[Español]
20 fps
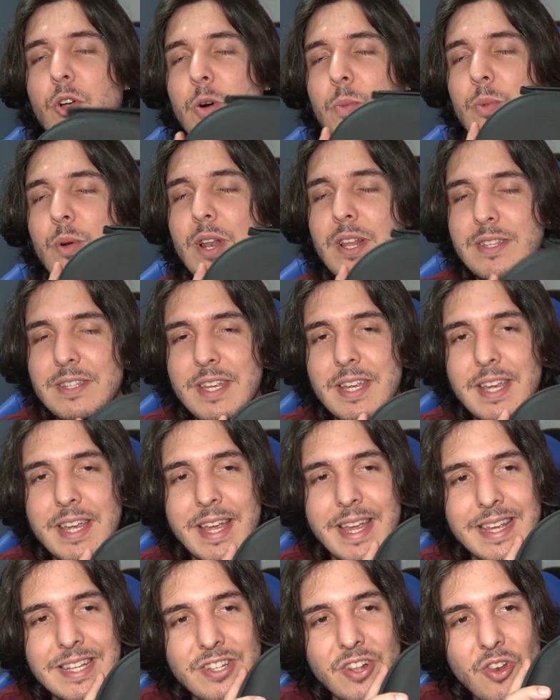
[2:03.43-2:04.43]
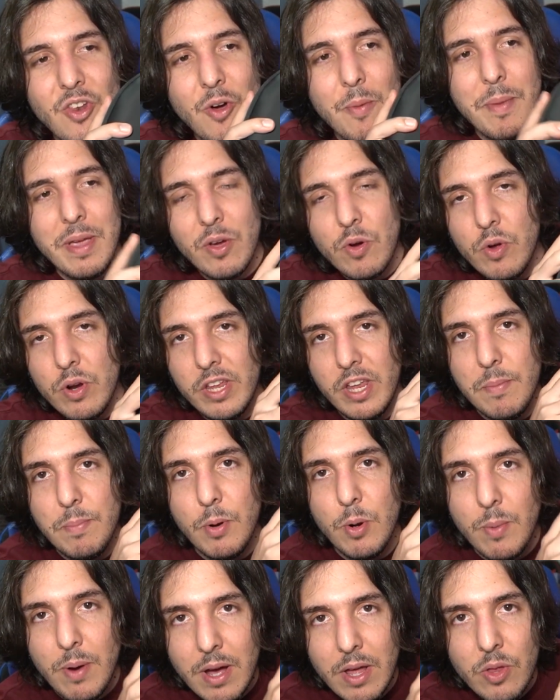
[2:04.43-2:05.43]
Como les dije, es lo mejor que he
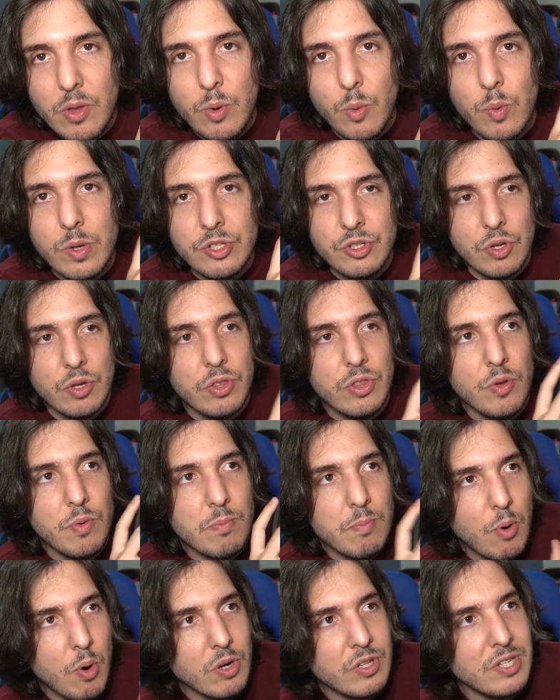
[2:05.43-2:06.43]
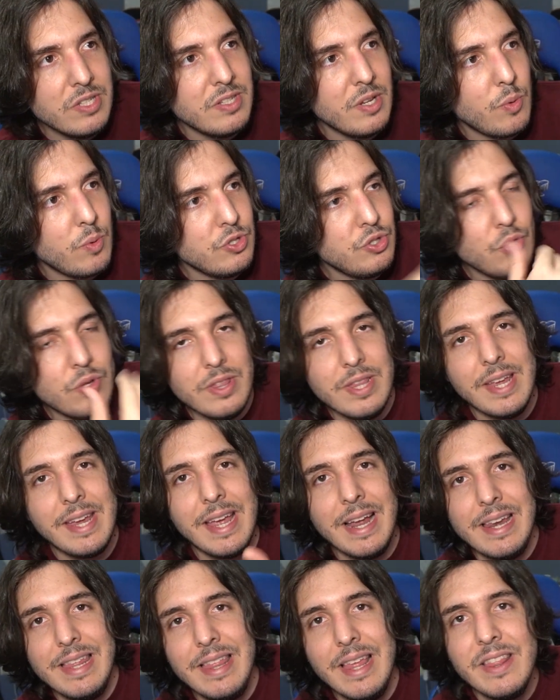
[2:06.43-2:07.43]
probado en cuestión de unboxings, en cuestión de
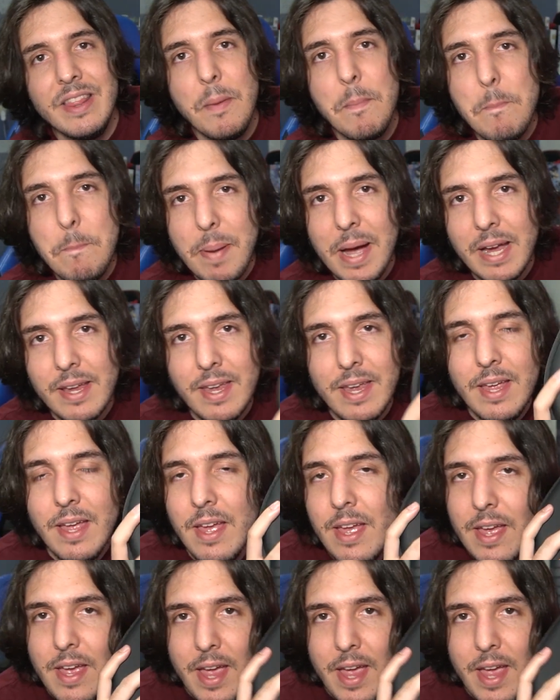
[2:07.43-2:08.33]
calidad de empaque.